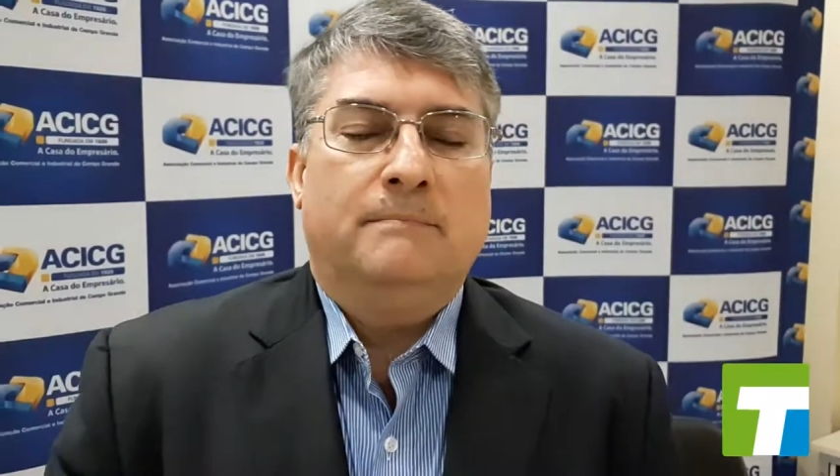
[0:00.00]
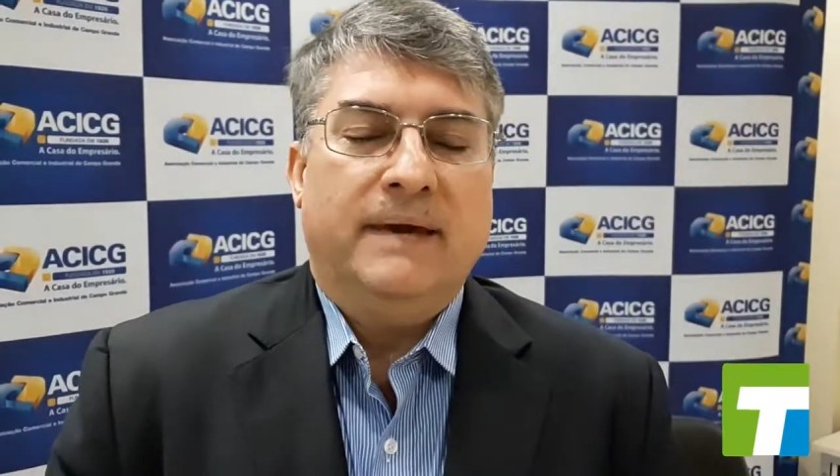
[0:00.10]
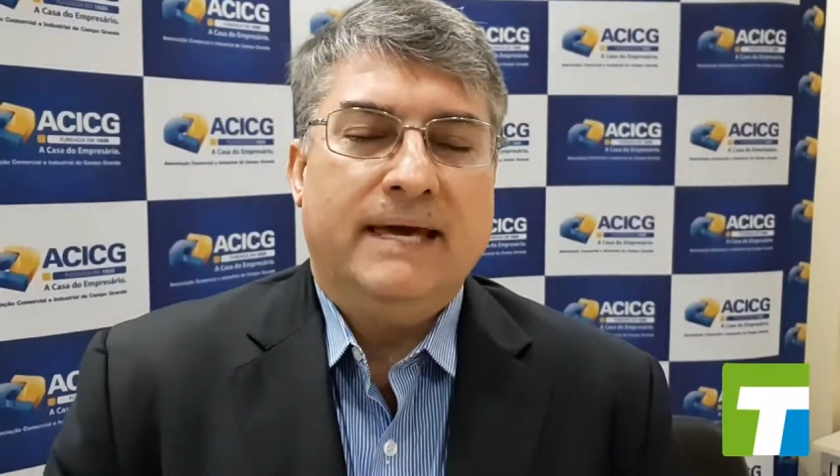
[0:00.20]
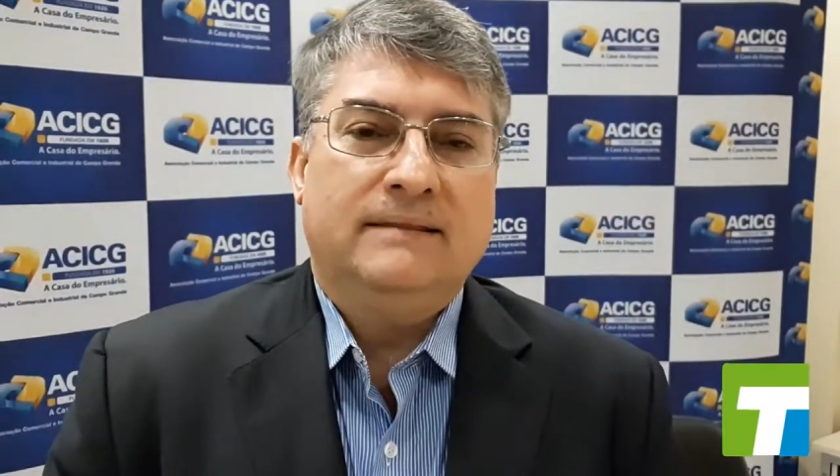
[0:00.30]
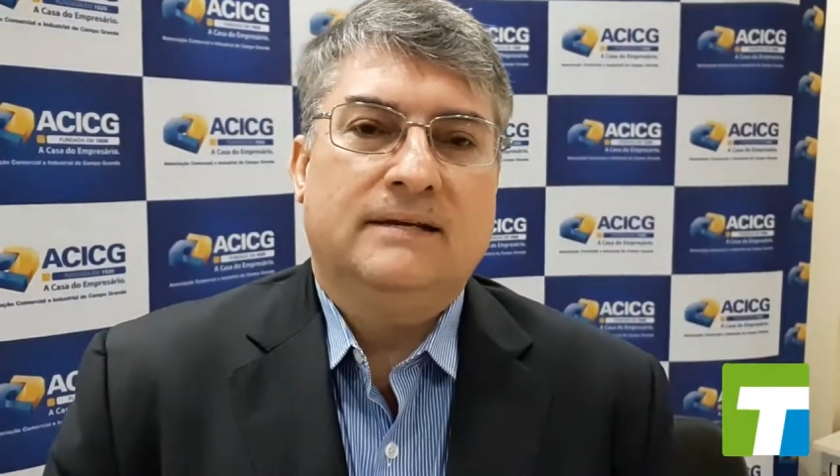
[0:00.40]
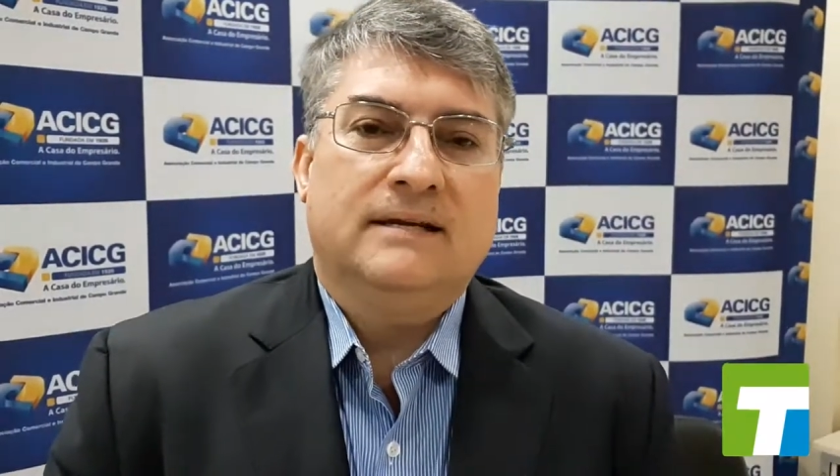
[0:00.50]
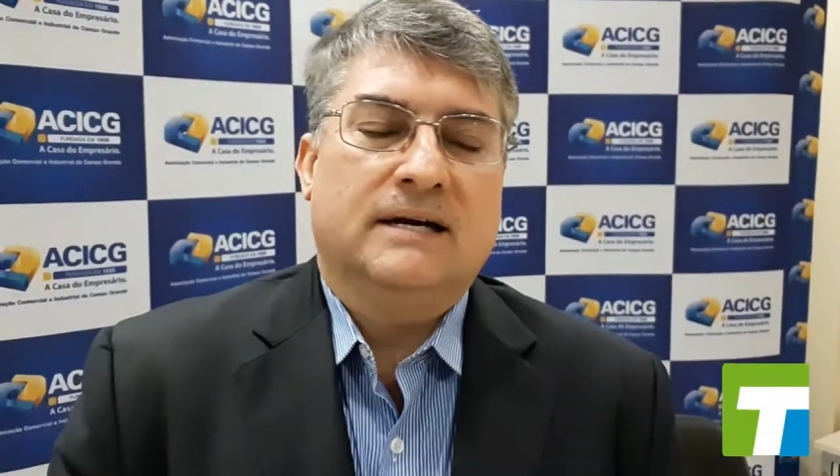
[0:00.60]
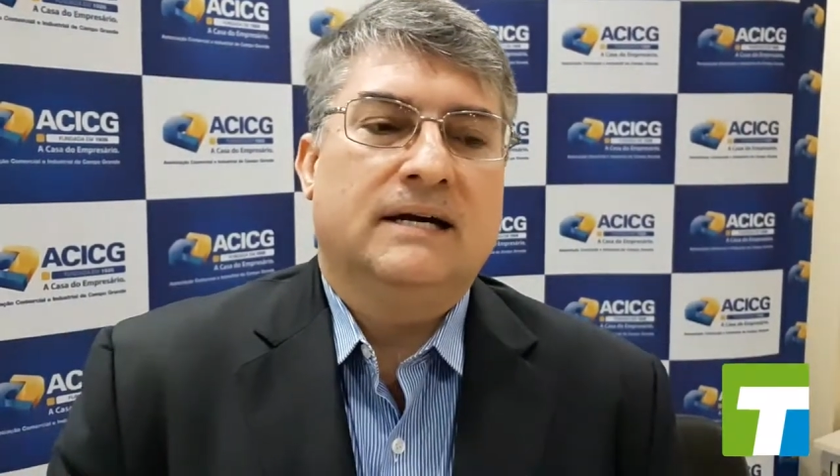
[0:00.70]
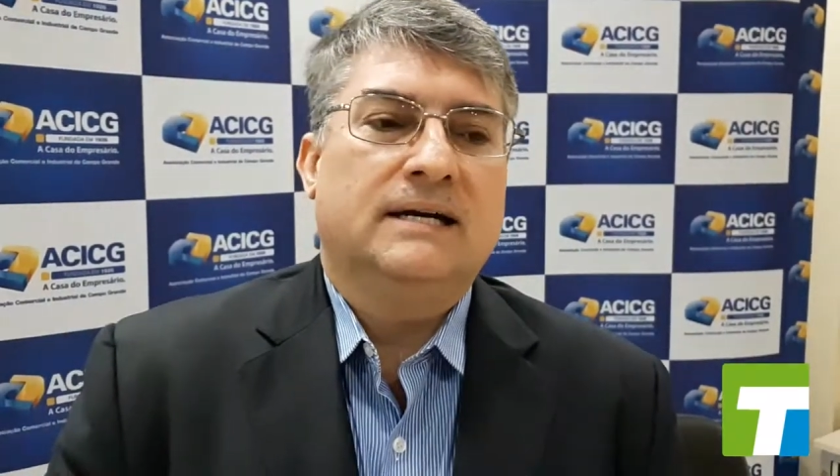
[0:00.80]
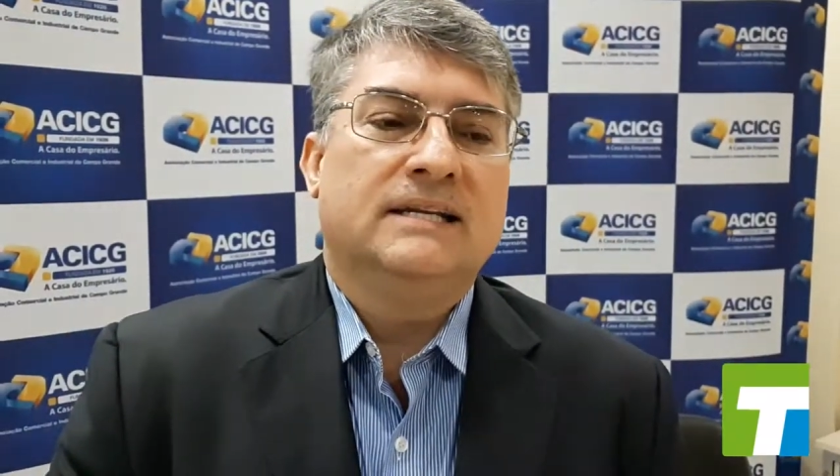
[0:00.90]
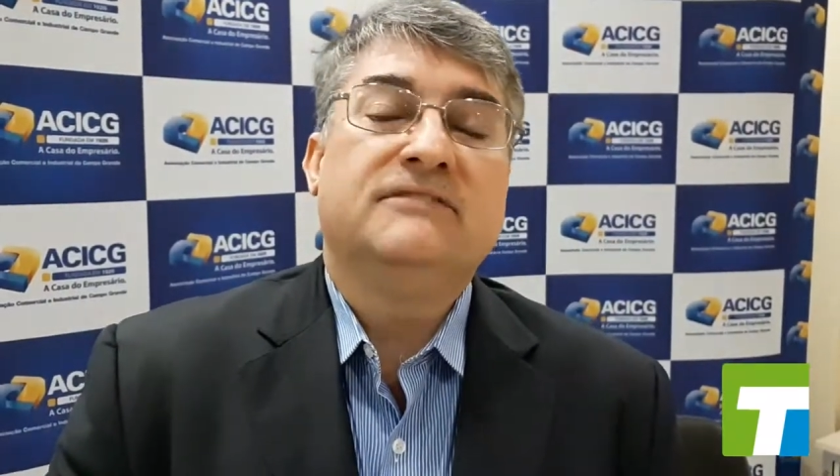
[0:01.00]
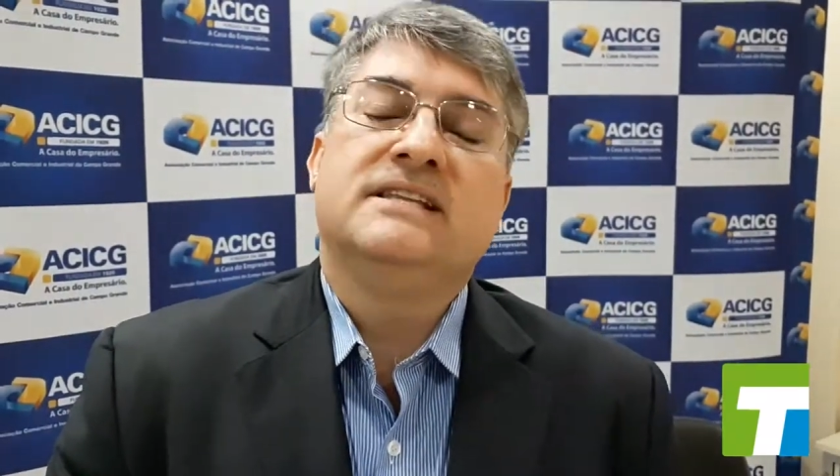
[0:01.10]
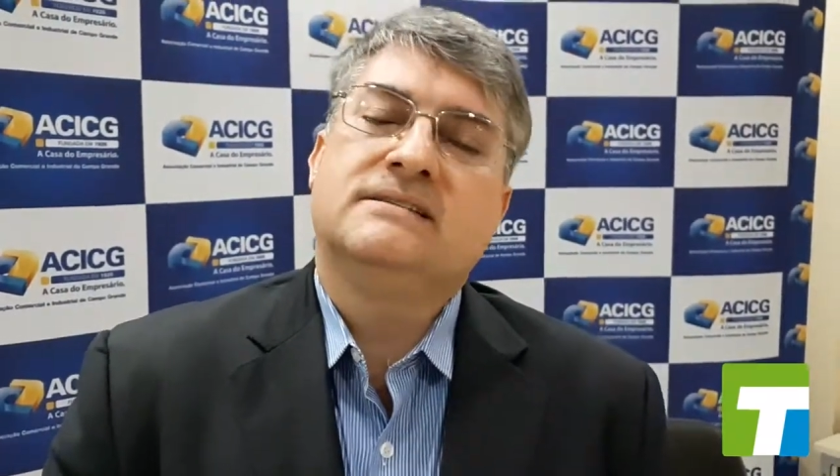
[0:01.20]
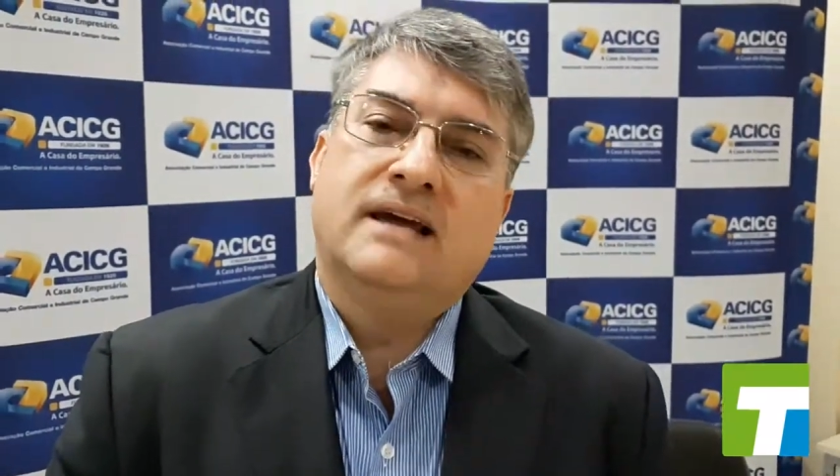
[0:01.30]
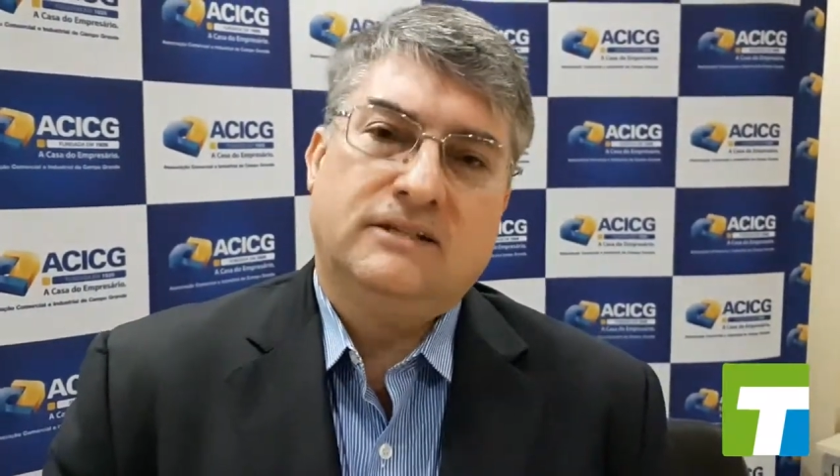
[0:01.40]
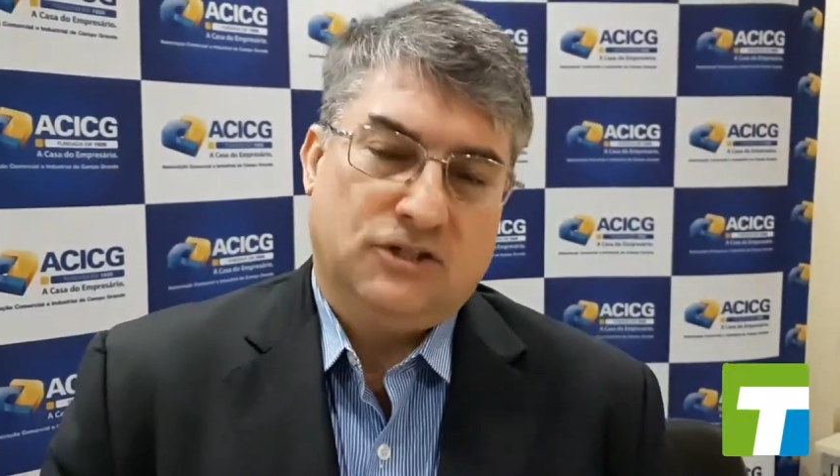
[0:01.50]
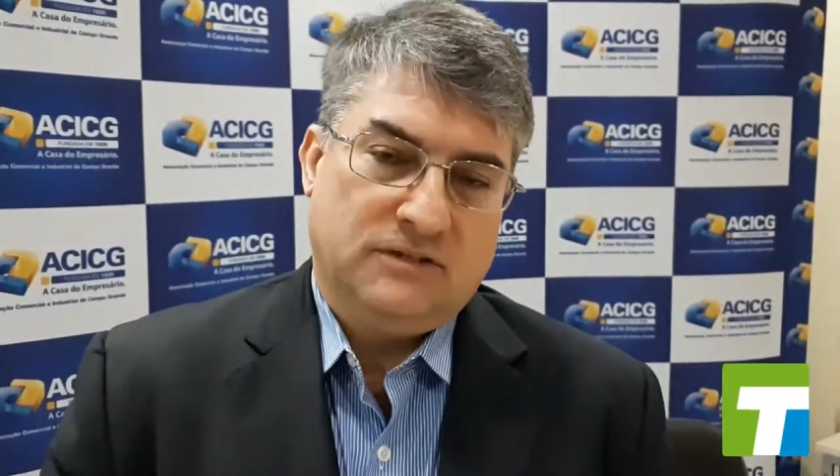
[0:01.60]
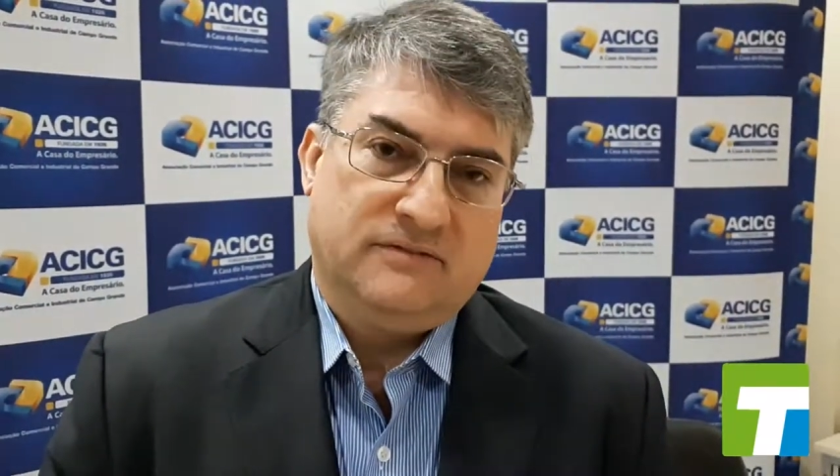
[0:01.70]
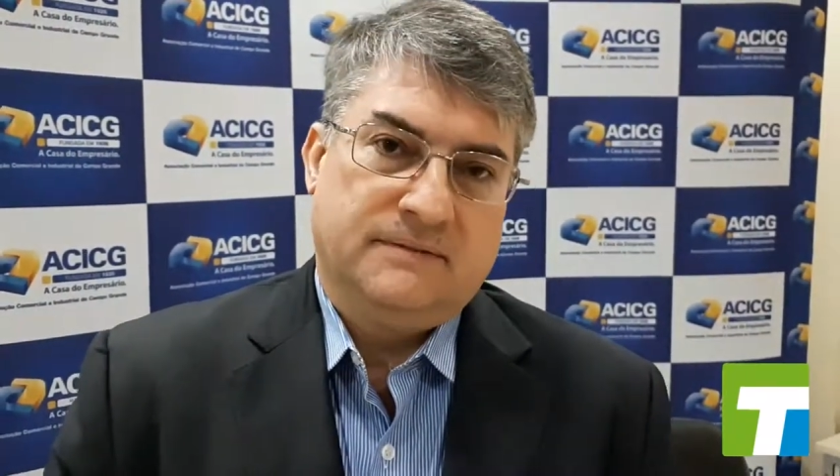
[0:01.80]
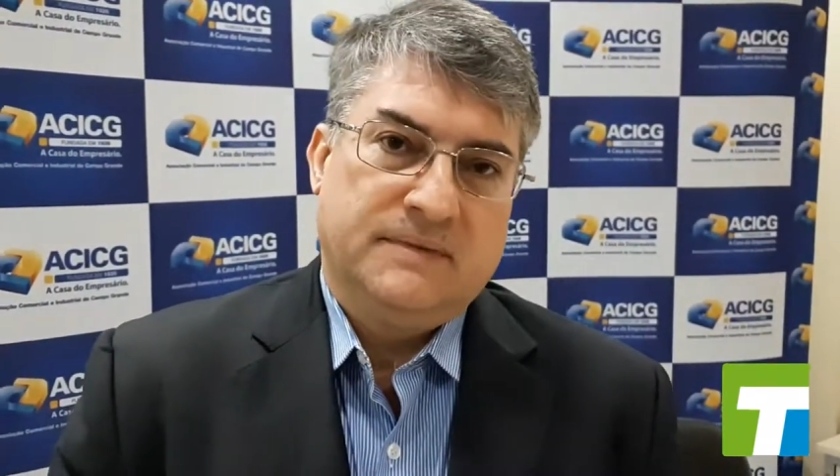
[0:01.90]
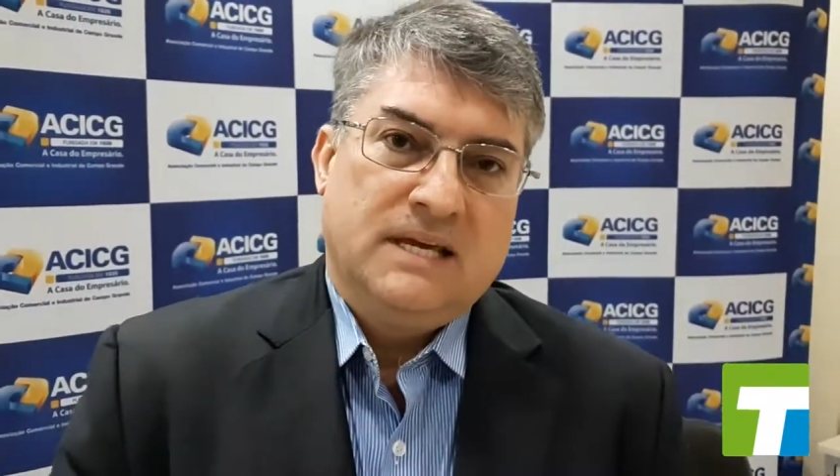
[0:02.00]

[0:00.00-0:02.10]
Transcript: pétrea a livre iniciativa.